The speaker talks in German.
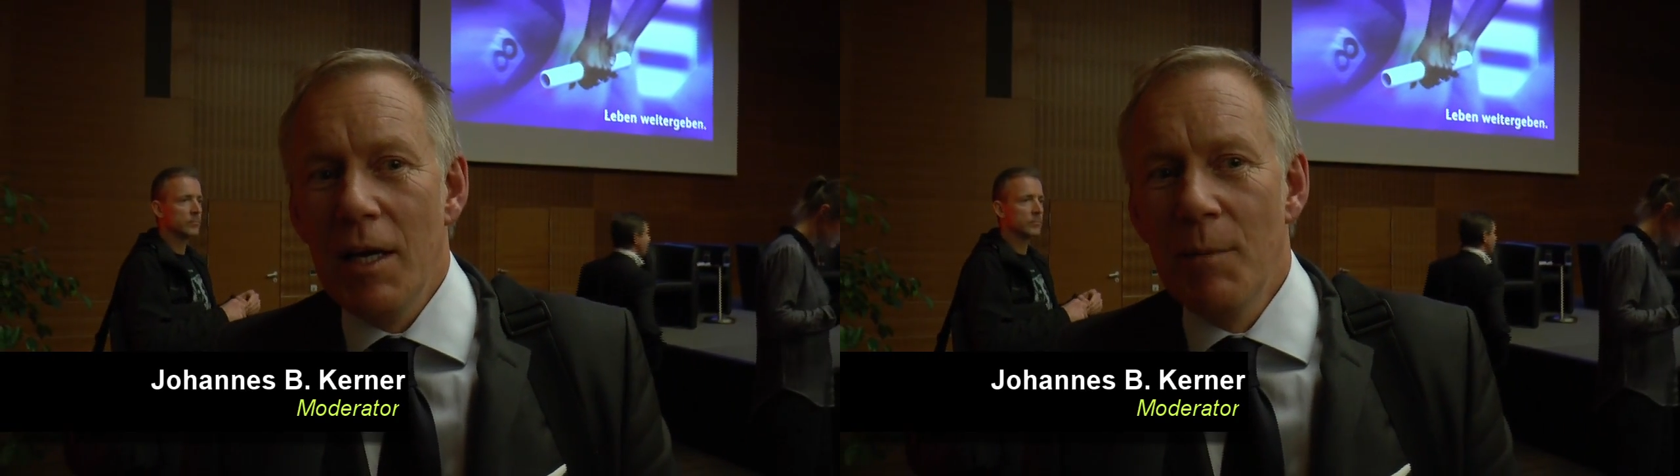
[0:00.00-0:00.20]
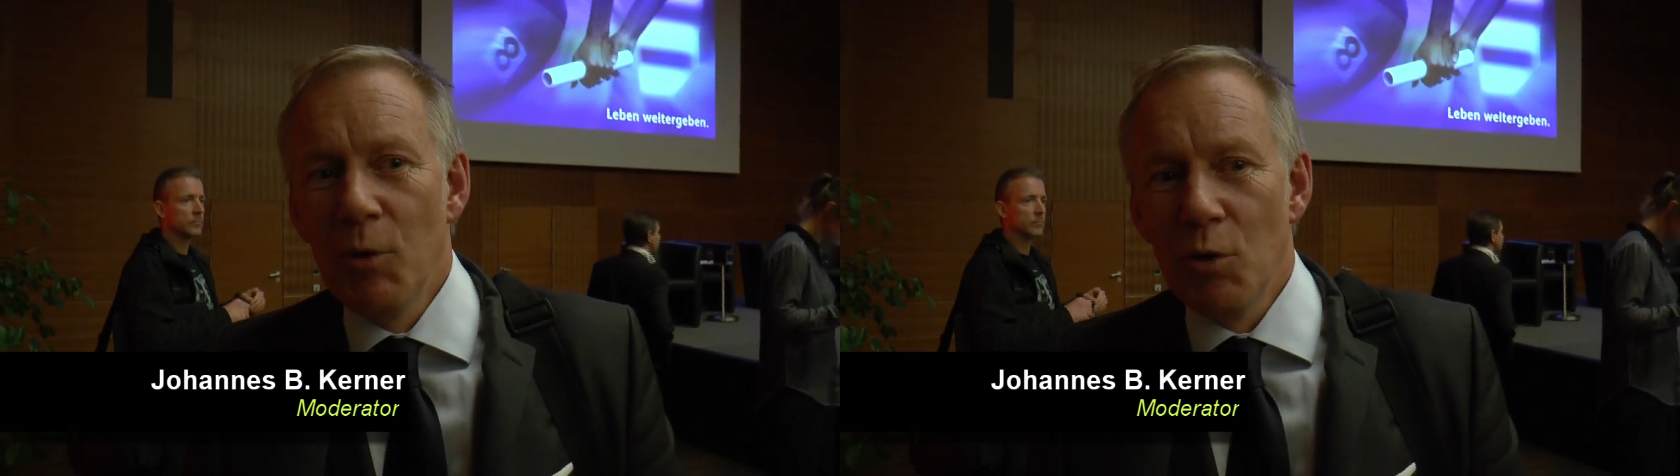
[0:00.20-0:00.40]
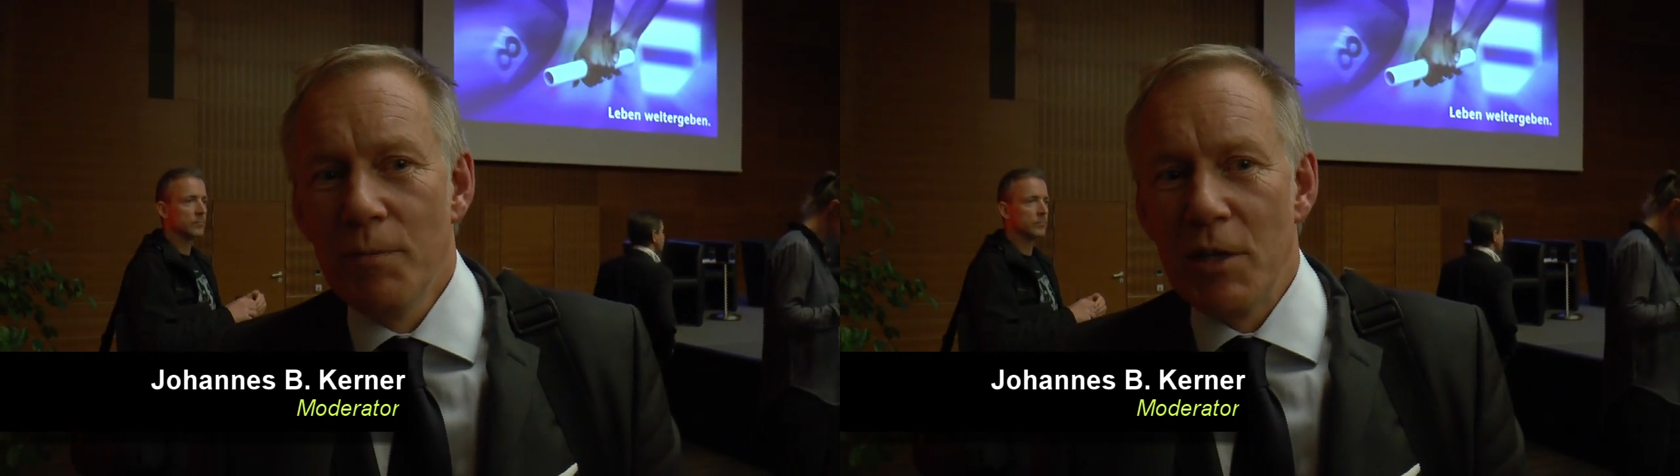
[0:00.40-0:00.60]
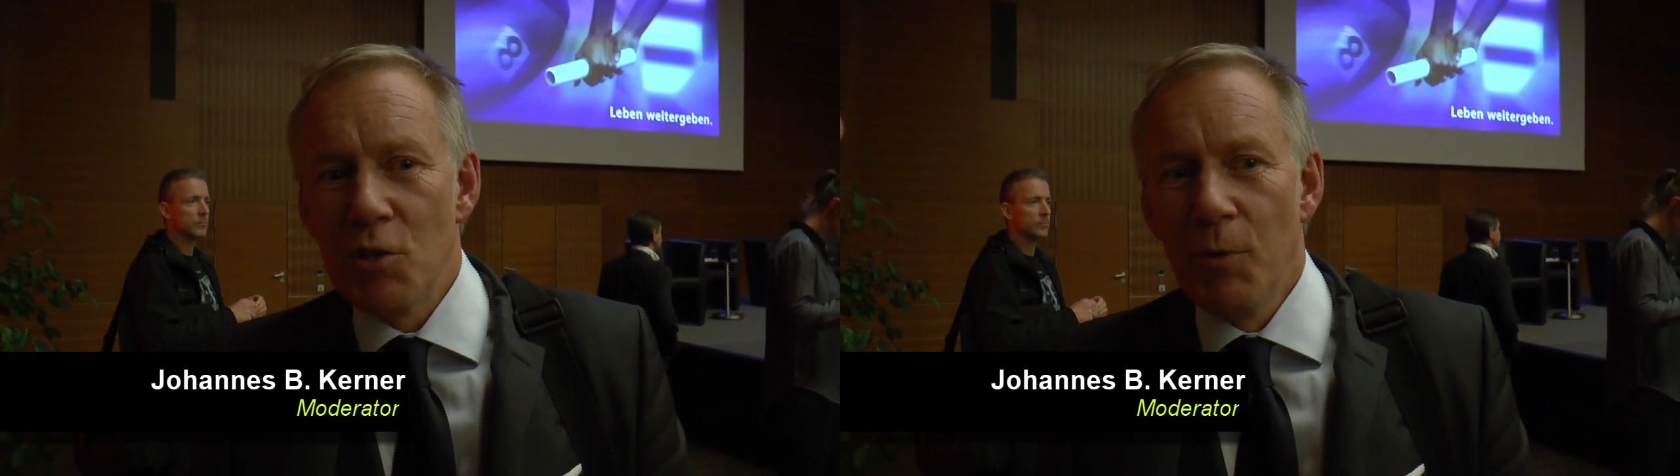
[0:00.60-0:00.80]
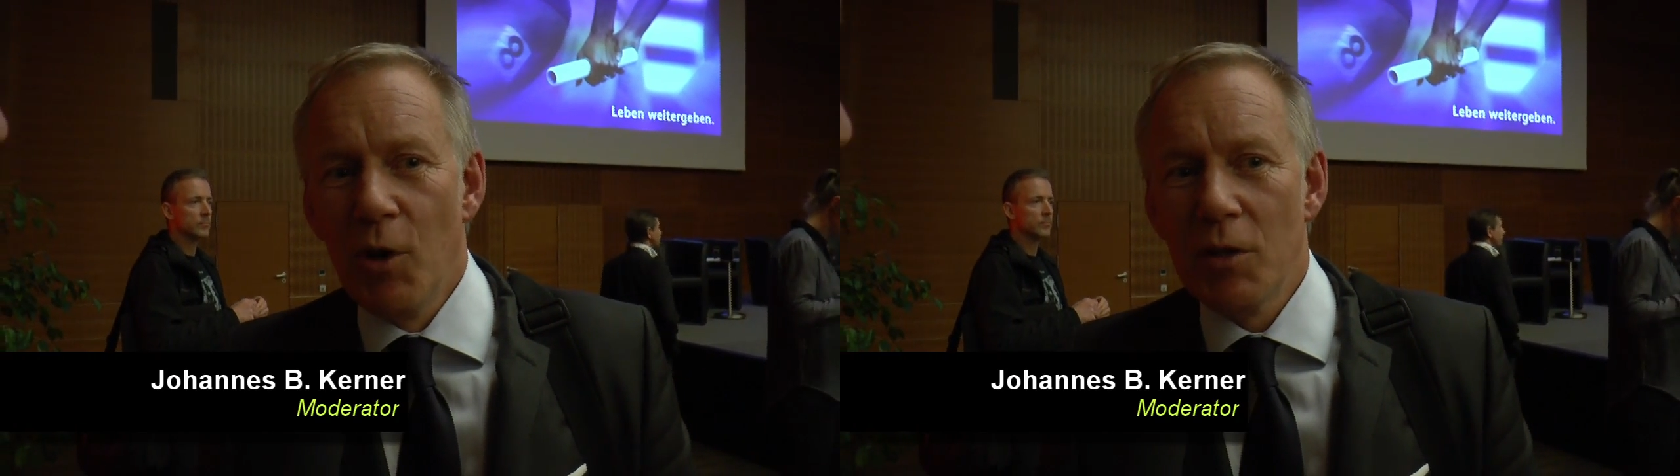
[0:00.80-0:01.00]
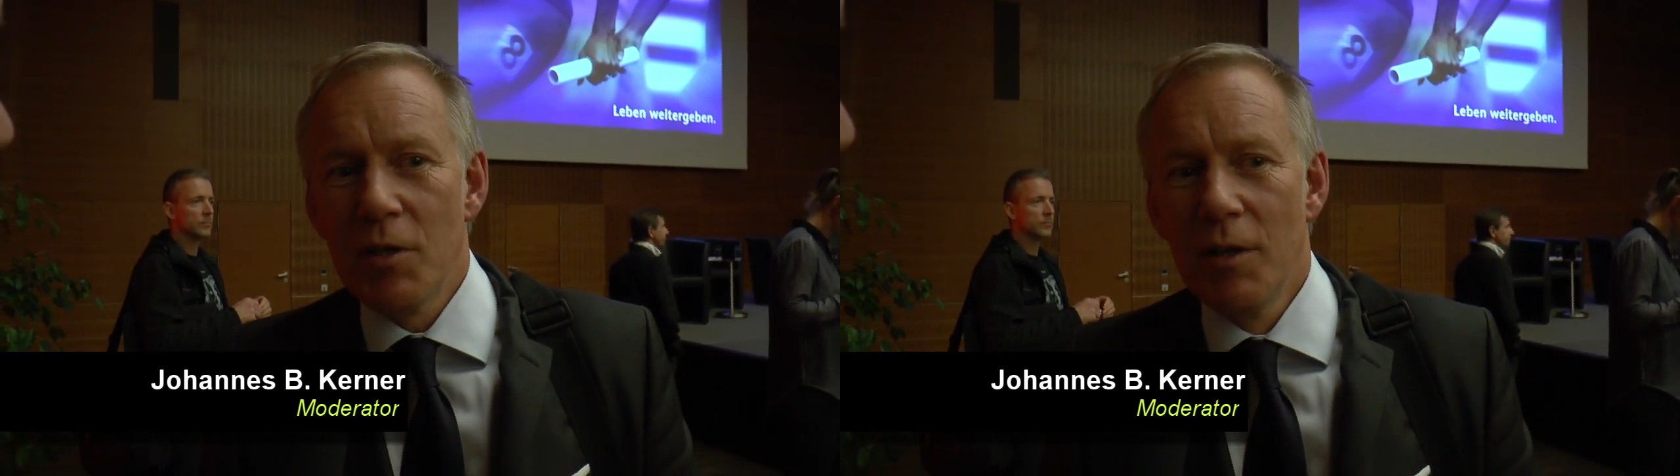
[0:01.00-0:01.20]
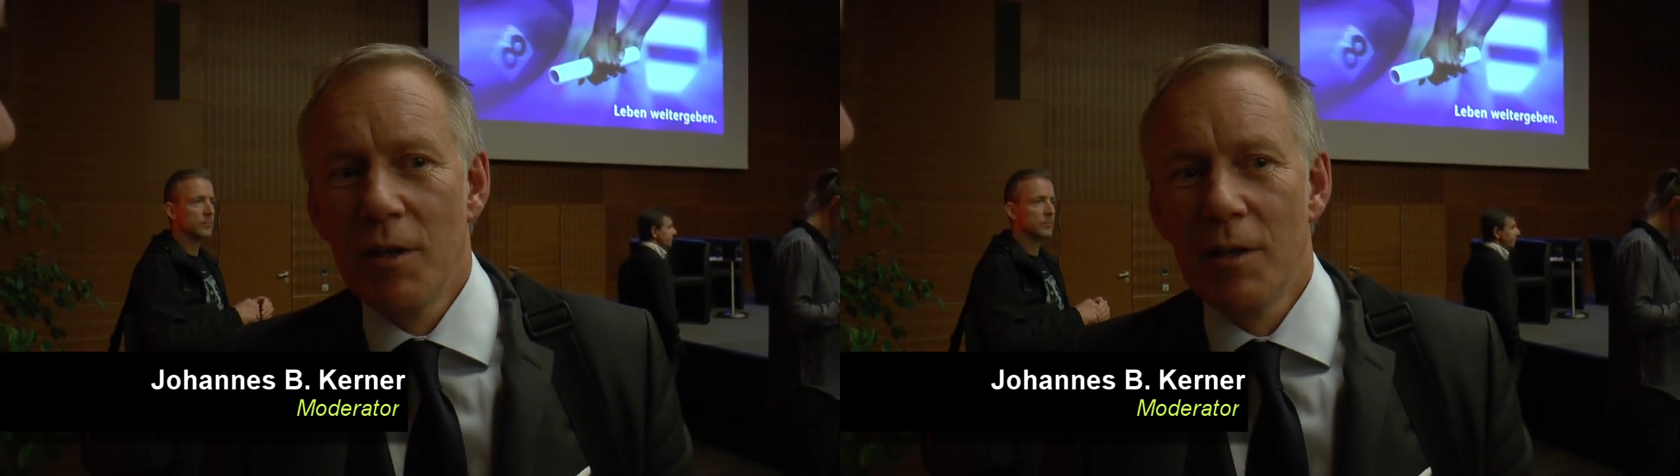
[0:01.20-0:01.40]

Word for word: im und um den Sport,